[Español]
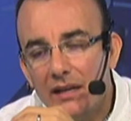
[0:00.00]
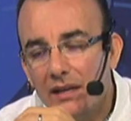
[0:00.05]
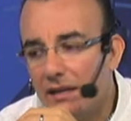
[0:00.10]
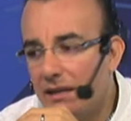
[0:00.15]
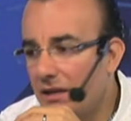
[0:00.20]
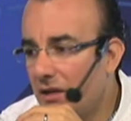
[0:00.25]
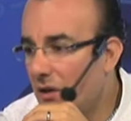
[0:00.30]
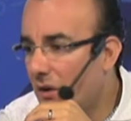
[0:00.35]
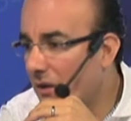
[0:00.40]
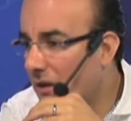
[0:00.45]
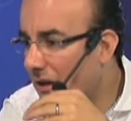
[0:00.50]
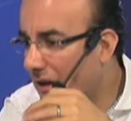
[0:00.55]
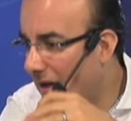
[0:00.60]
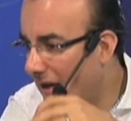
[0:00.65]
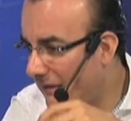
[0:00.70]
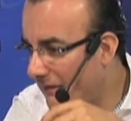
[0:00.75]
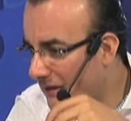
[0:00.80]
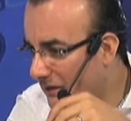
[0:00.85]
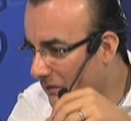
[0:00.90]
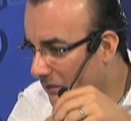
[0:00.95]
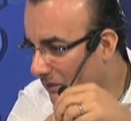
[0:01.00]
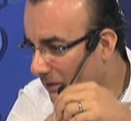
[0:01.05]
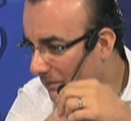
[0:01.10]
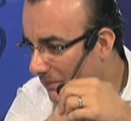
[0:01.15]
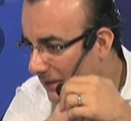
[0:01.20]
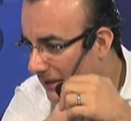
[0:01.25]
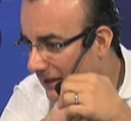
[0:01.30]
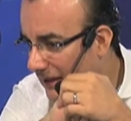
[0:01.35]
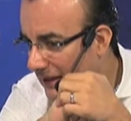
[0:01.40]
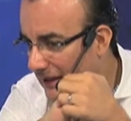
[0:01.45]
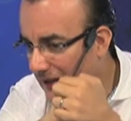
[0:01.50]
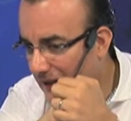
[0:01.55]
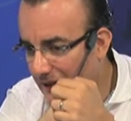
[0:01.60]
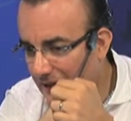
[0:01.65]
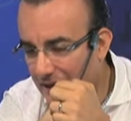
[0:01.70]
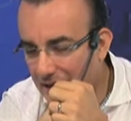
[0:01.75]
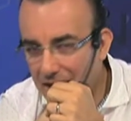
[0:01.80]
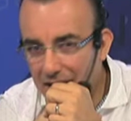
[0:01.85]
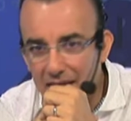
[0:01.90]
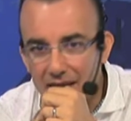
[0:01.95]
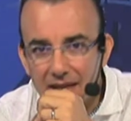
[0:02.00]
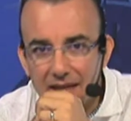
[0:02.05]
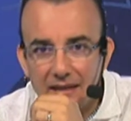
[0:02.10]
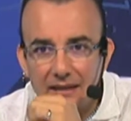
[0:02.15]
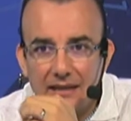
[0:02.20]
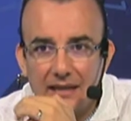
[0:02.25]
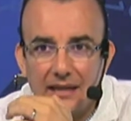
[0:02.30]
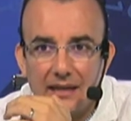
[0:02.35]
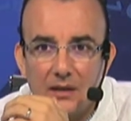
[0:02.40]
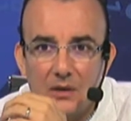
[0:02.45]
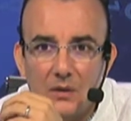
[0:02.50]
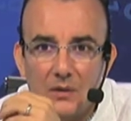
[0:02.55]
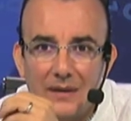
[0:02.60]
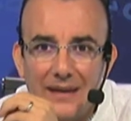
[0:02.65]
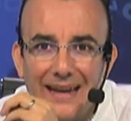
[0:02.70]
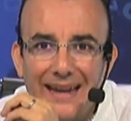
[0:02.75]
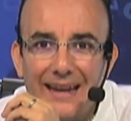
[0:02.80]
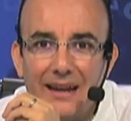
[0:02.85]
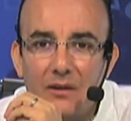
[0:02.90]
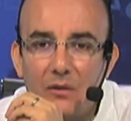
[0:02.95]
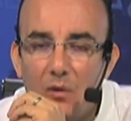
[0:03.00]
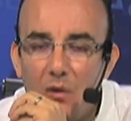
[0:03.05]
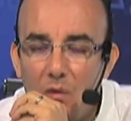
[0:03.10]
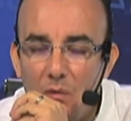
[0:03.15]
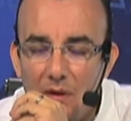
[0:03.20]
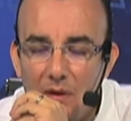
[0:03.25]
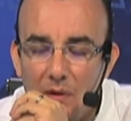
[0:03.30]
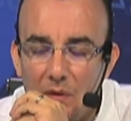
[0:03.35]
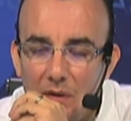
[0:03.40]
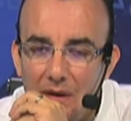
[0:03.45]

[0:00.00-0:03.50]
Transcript: Y hoy abres con la plática el criterio de, o bueno,